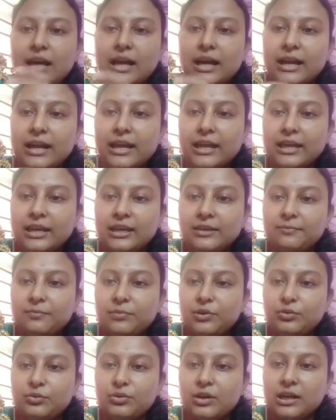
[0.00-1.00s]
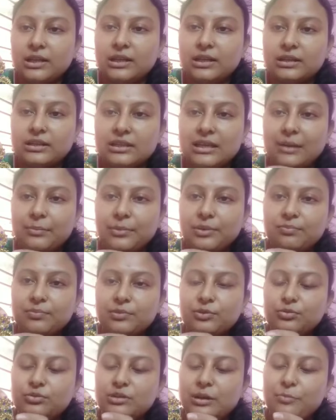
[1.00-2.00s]
আর এই ব্লু কালার দিয়ে আমি
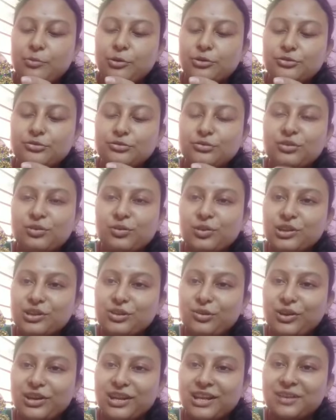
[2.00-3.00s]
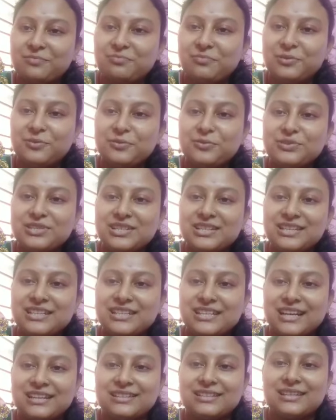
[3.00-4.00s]
ব্লুটা পছন্দ করি তো অনেক ব্লু
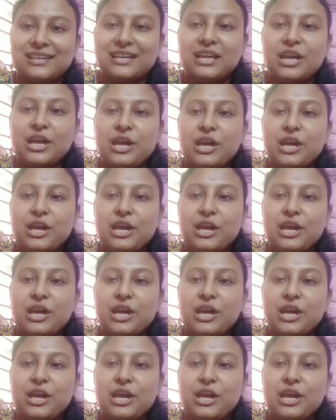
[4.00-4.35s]
জিনিস আছে